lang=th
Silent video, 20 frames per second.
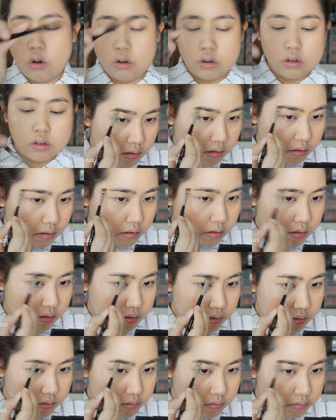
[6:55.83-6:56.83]

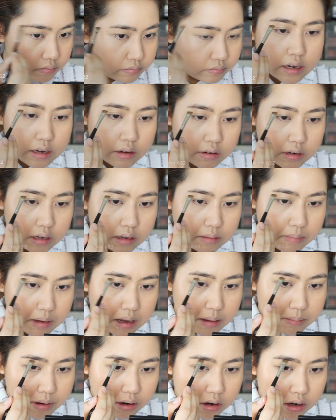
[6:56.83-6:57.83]
622 เดี๋ยวนี้เม
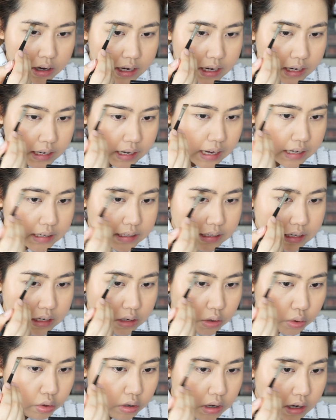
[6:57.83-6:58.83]
ย์ไม่ค่อยได้กัน
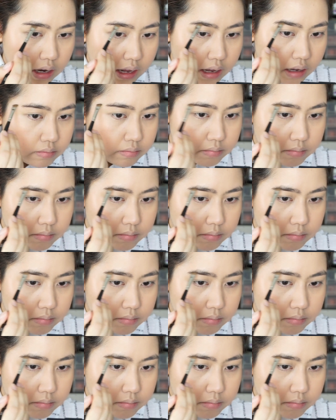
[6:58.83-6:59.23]
คิ้วด้วยแหละ